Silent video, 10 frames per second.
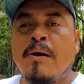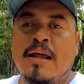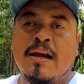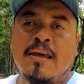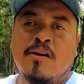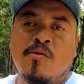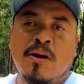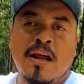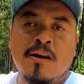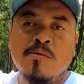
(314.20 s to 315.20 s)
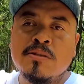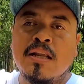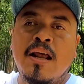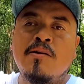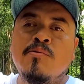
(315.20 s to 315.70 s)
para que con la luz
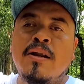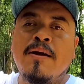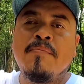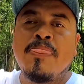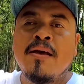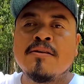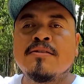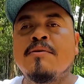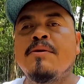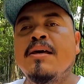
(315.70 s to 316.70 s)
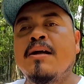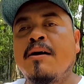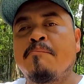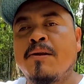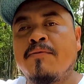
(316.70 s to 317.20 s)
de la luna se
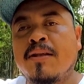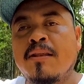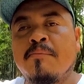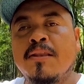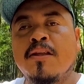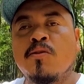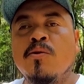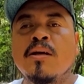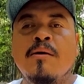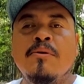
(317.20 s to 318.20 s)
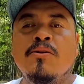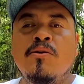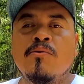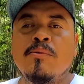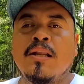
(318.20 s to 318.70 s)
viera perfectamente todo el
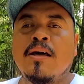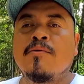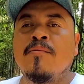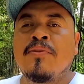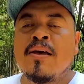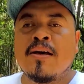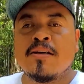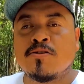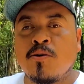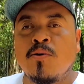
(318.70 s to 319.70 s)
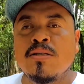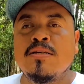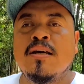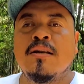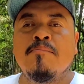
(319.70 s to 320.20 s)
camino iluminado. Esto lo
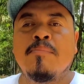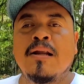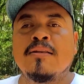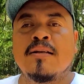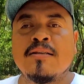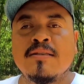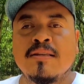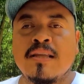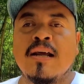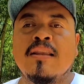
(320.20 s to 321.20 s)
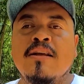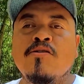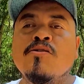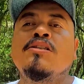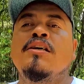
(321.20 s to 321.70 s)
hacían para transitar de
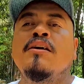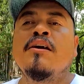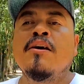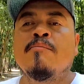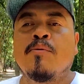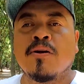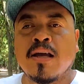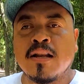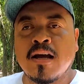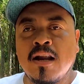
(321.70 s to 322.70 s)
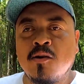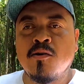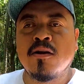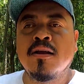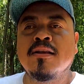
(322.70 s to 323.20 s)
noche porque el
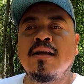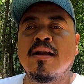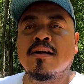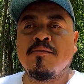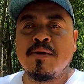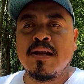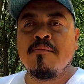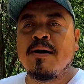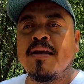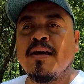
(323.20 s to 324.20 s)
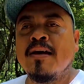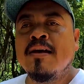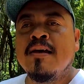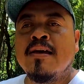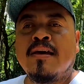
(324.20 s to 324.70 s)
calor de la Riviera Maya
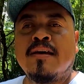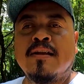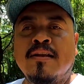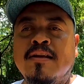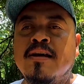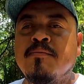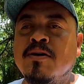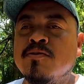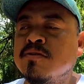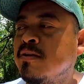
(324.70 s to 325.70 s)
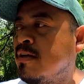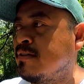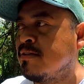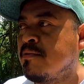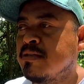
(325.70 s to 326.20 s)
en el día amigos
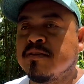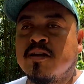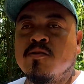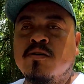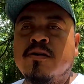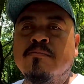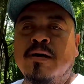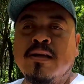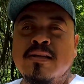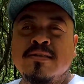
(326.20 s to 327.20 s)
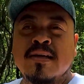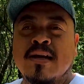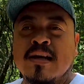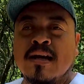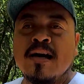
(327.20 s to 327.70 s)
es devastador. Imagínense
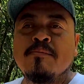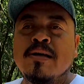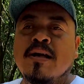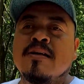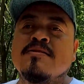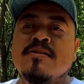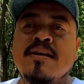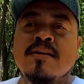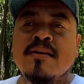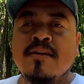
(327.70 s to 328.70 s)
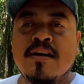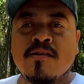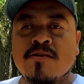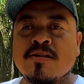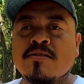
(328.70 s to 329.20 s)
cargar mercancía de
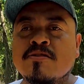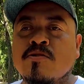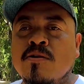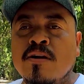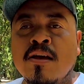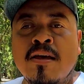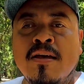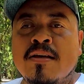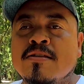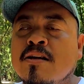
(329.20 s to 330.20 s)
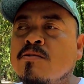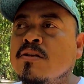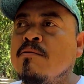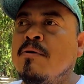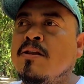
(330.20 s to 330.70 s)
día con este sol, es
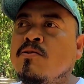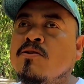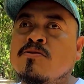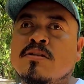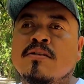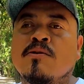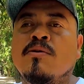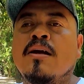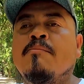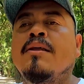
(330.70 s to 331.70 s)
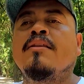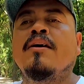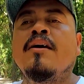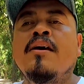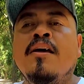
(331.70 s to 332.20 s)
algo tremendo. Entonces
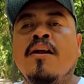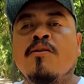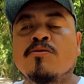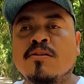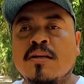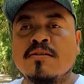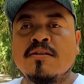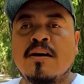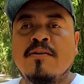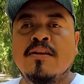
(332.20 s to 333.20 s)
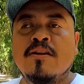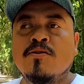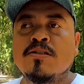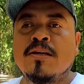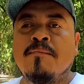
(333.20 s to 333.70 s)
regularmente los transitaban de
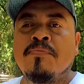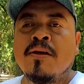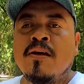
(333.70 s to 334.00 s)
noche.